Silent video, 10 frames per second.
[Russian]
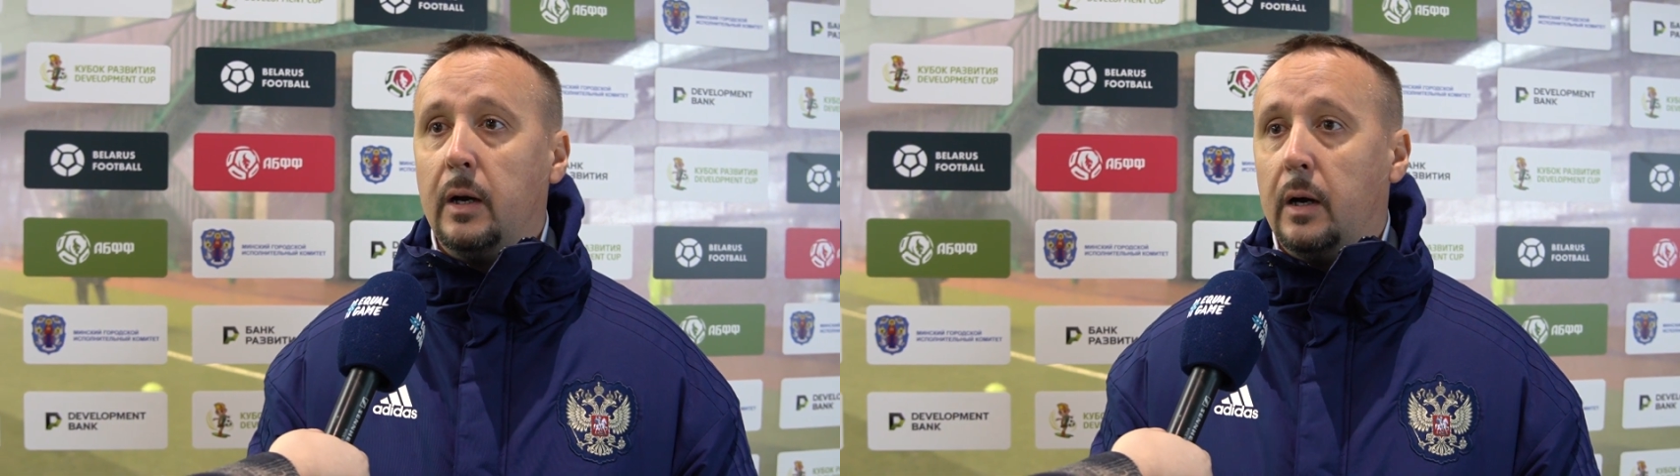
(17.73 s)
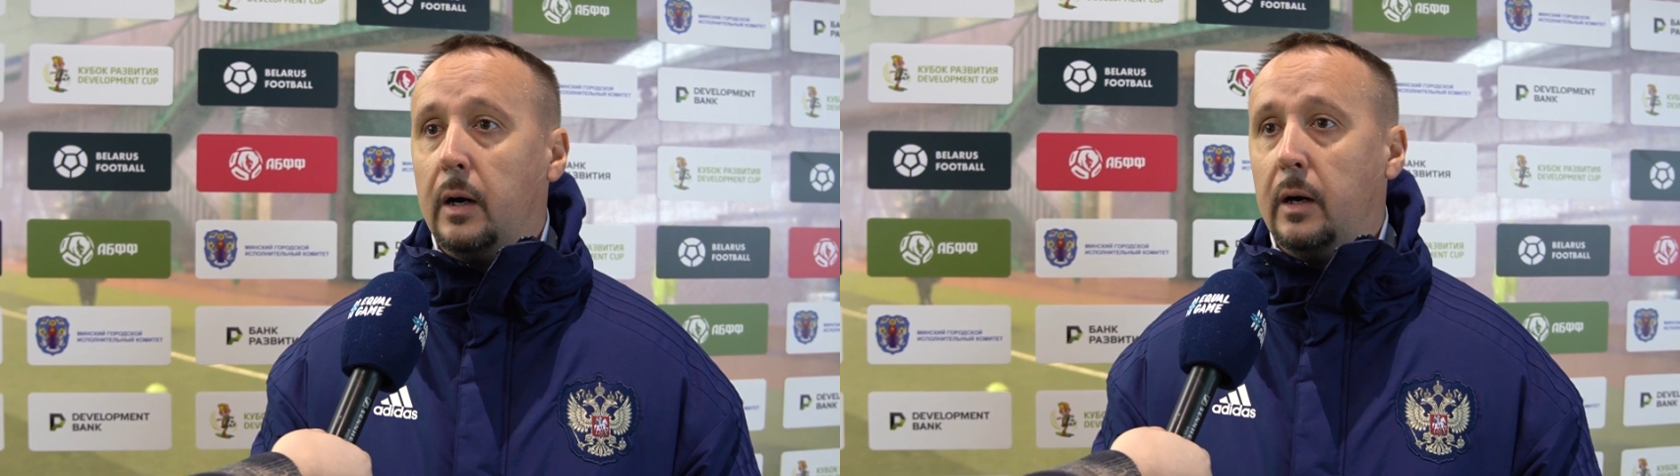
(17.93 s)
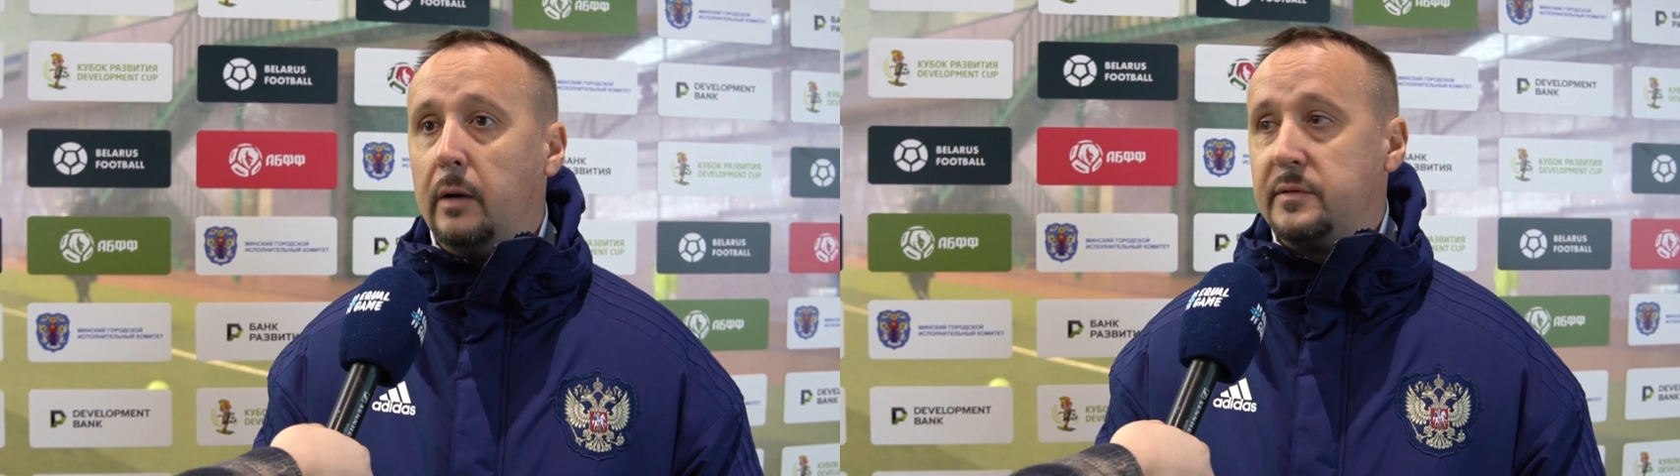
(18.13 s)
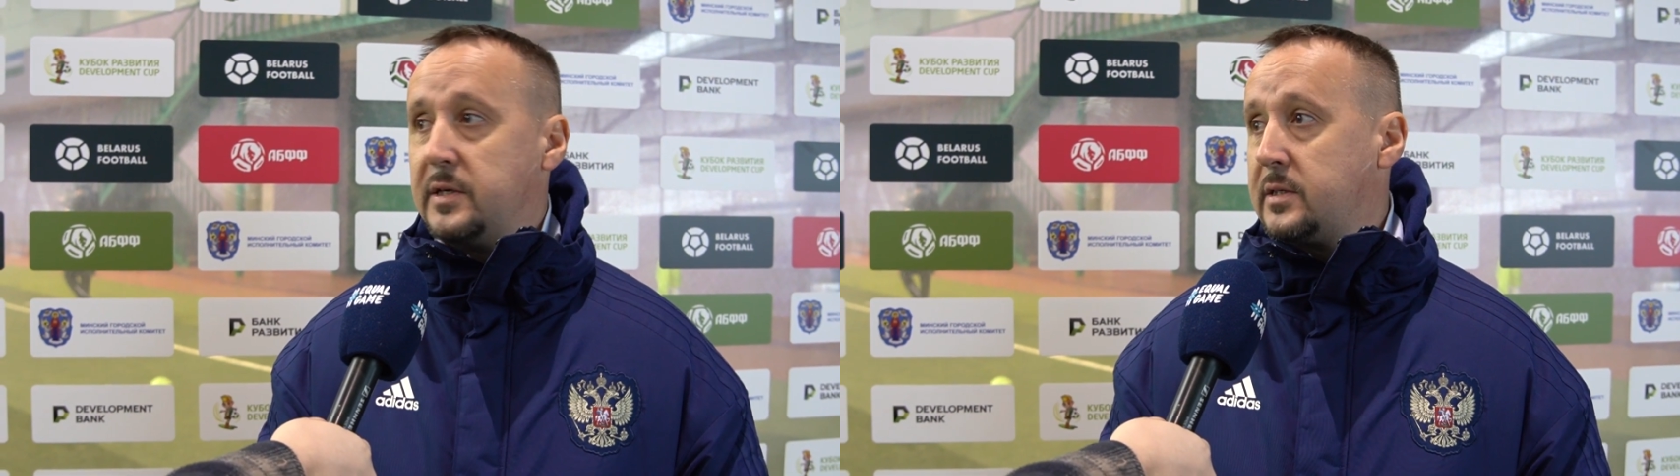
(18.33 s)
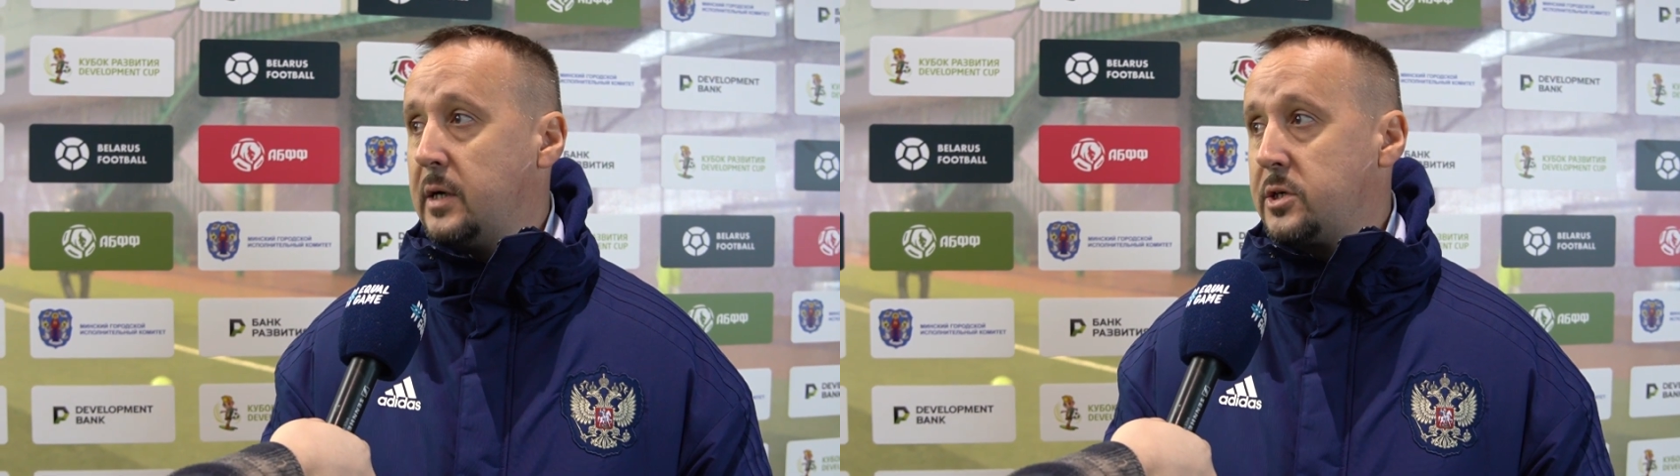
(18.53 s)
а,
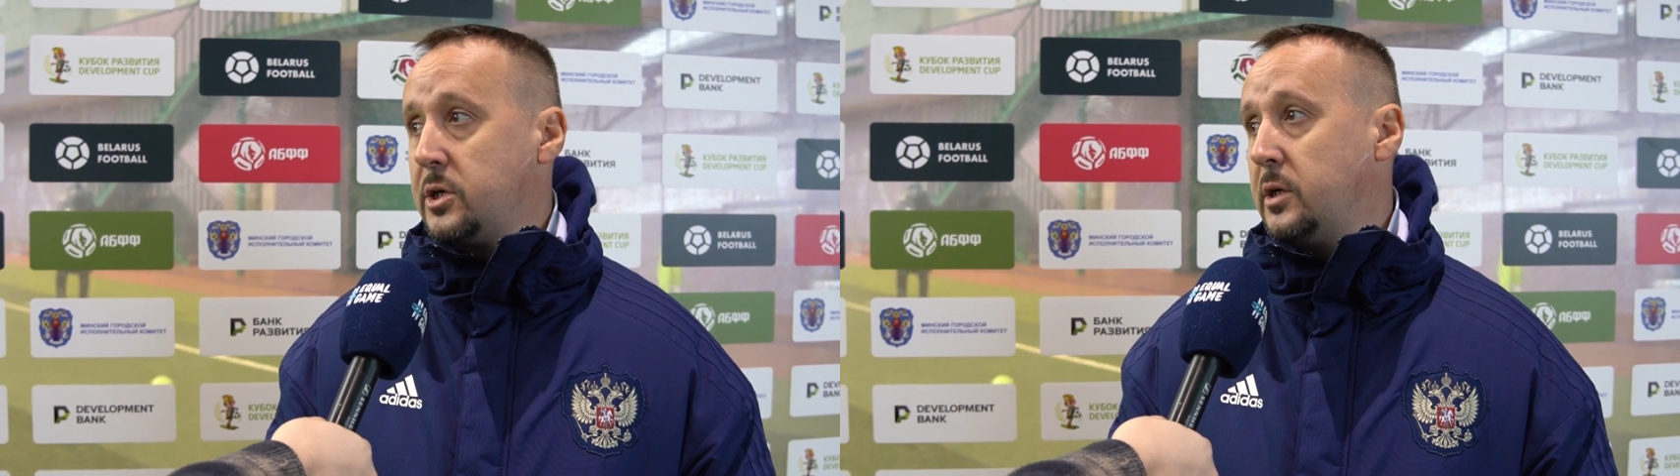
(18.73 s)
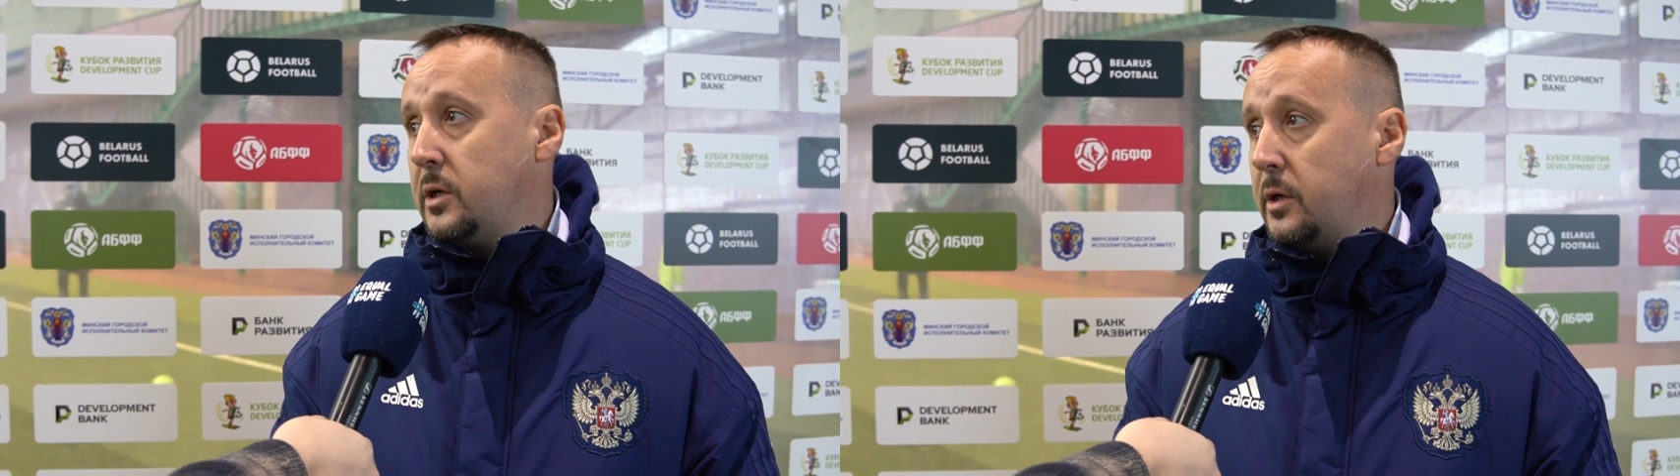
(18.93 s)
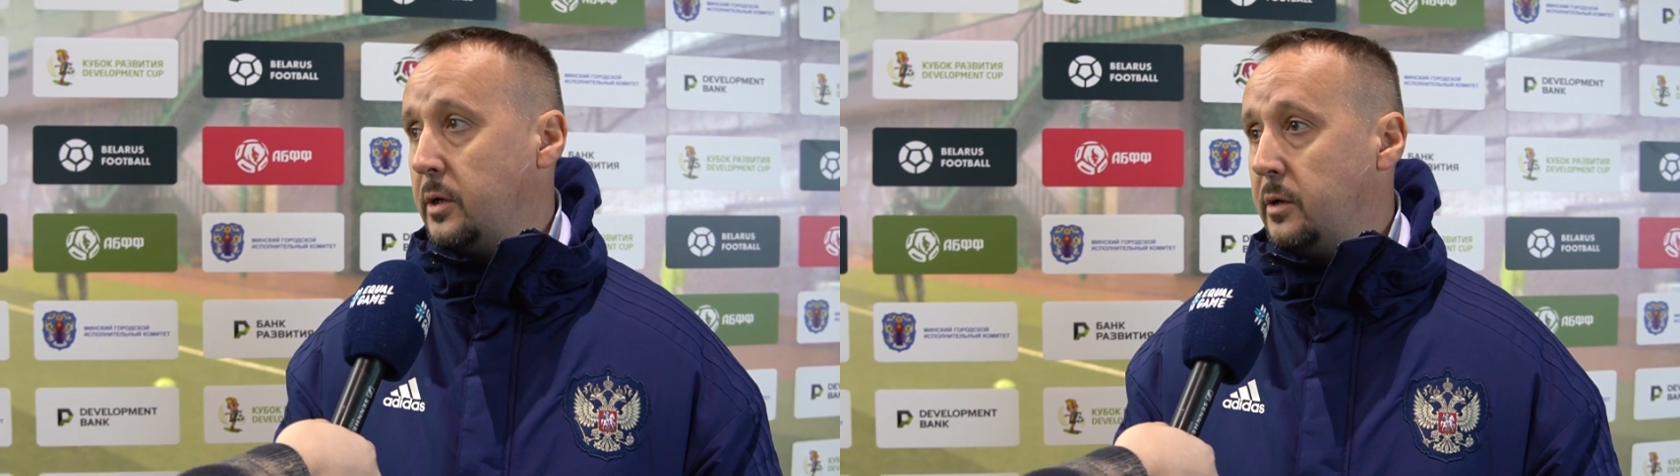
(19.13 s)
все старше